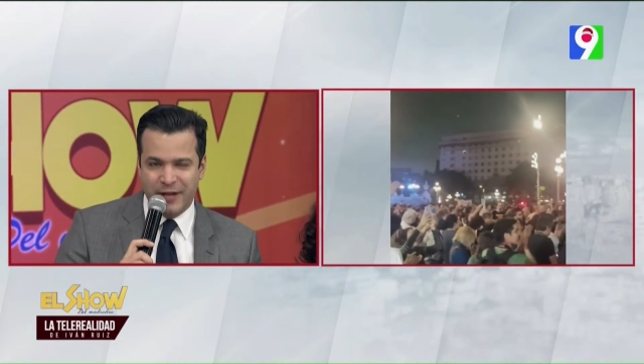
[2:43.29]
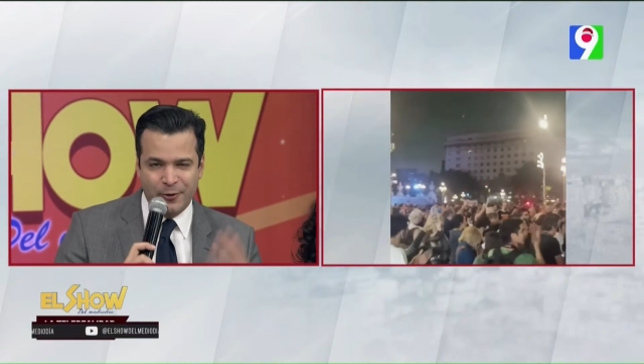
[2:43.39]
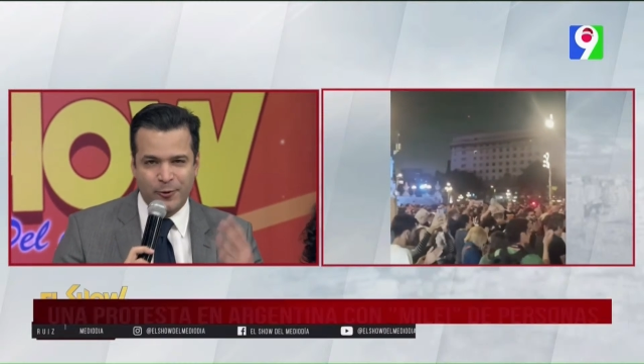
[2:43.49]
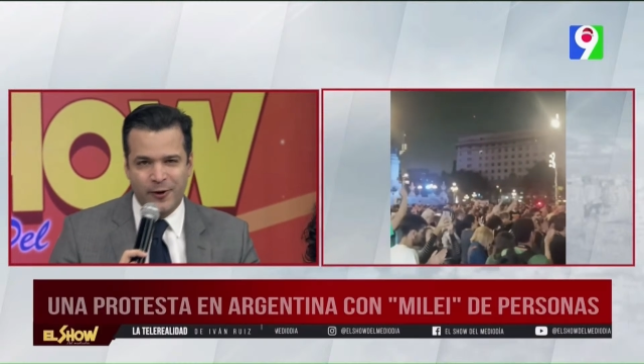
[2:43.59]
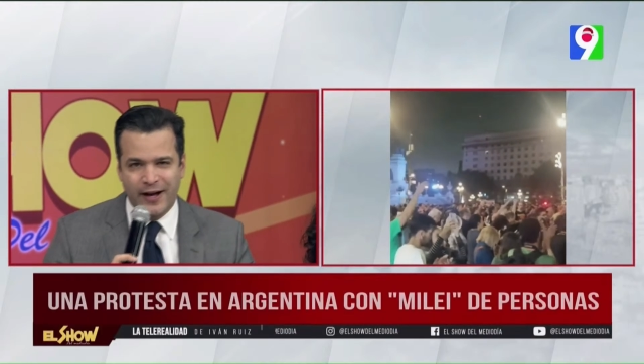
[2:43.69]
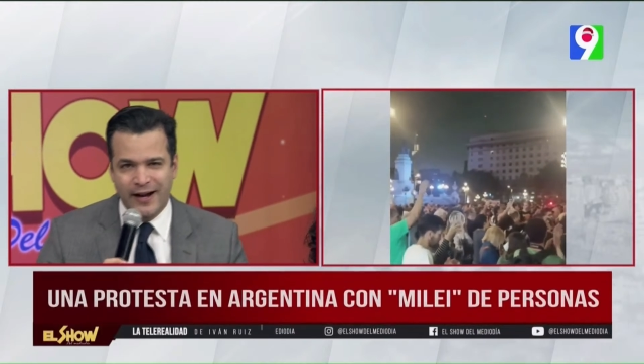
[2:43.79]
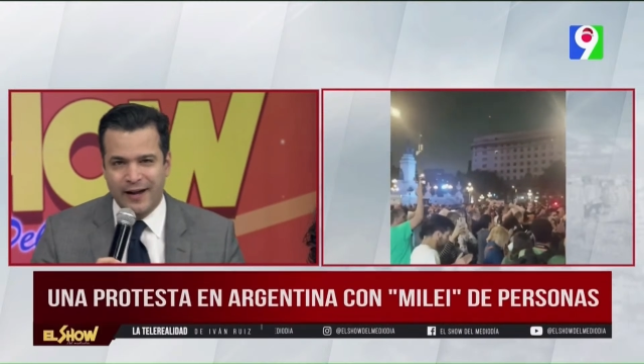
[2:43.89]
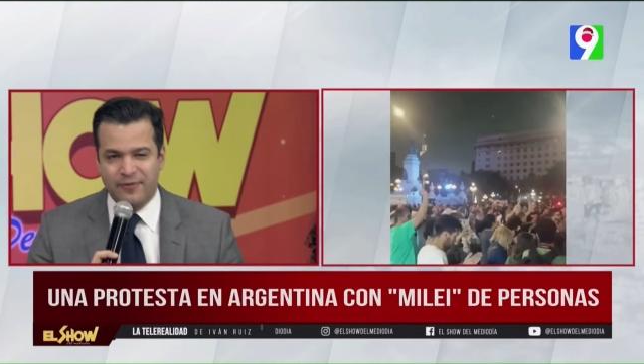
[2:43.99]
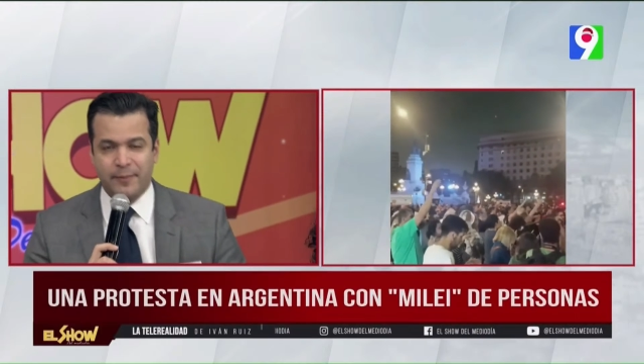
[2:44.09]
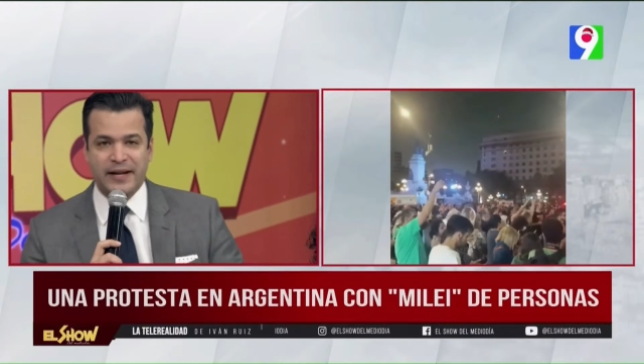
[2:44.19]
Un saludo
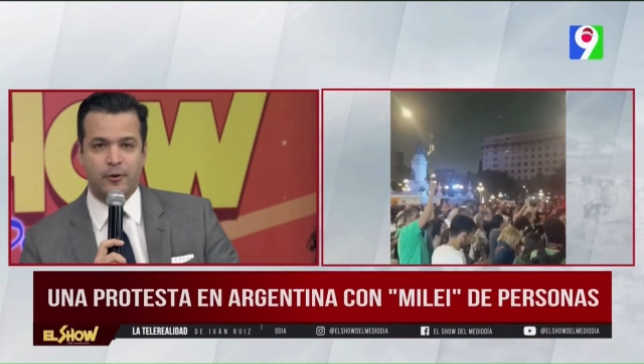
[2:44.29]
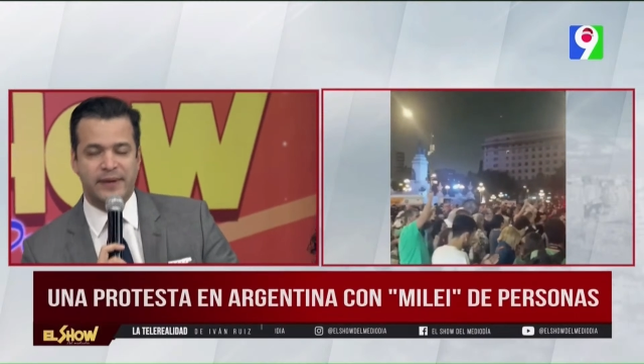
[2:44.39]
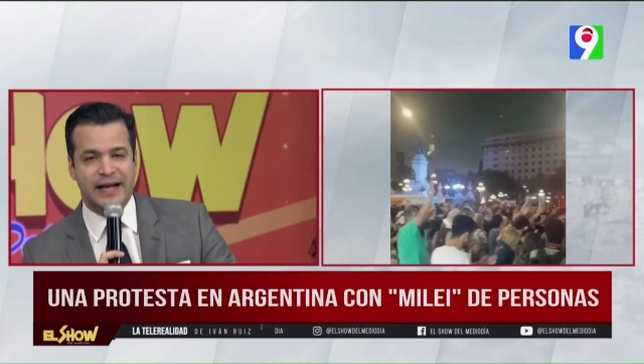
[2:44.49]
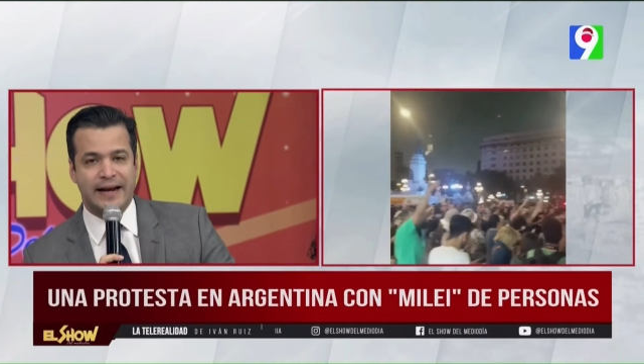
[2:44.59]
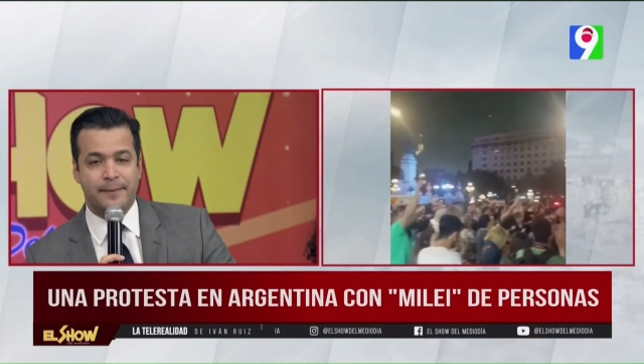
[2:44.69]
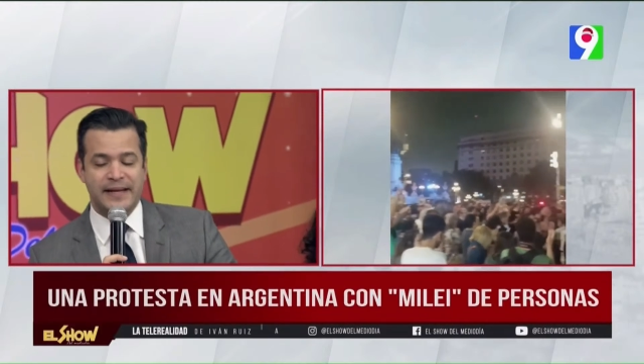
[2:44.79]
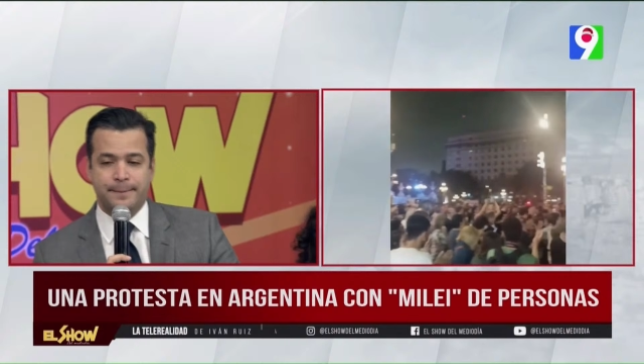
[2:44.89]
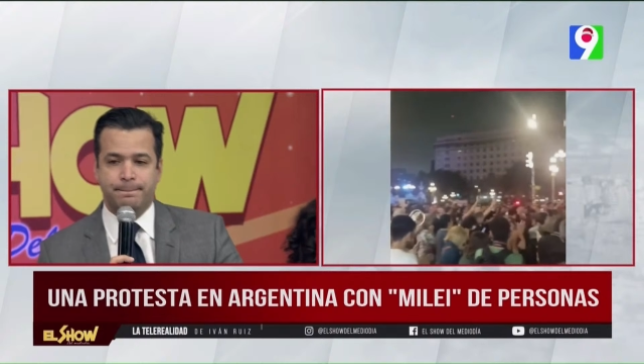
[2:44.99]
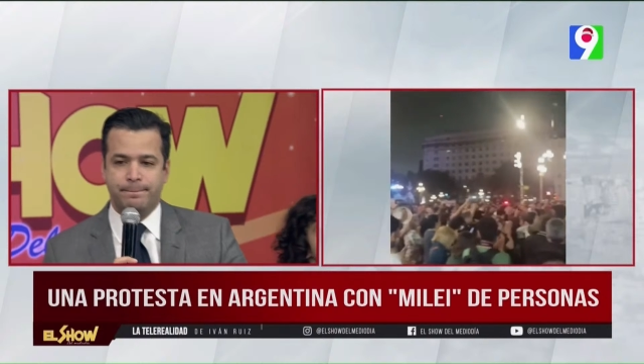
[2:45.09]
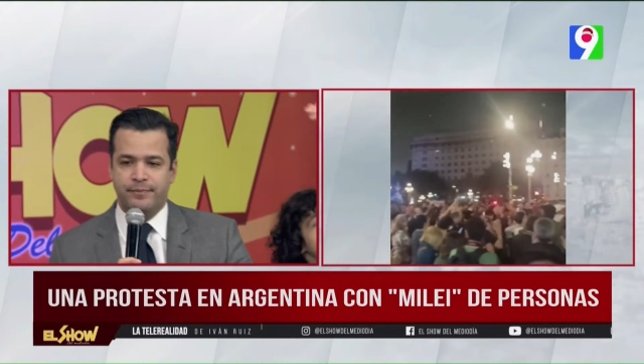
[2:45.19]
a la familia dominicana.
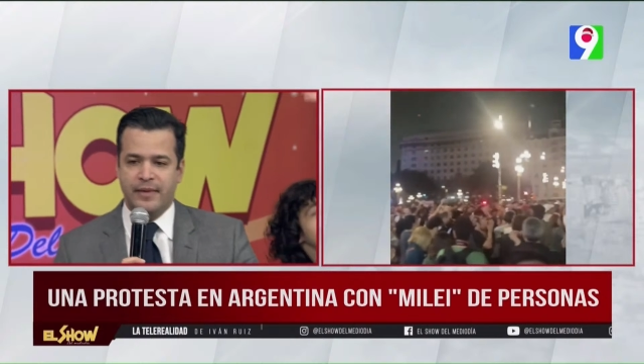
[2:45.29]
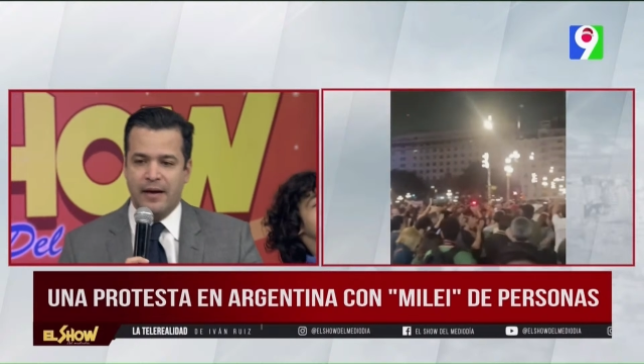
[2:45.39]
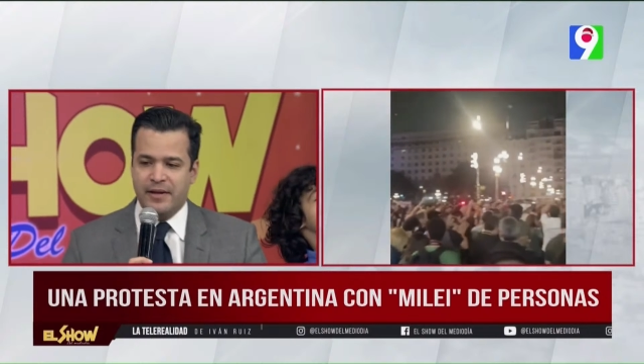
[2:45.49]
Miren,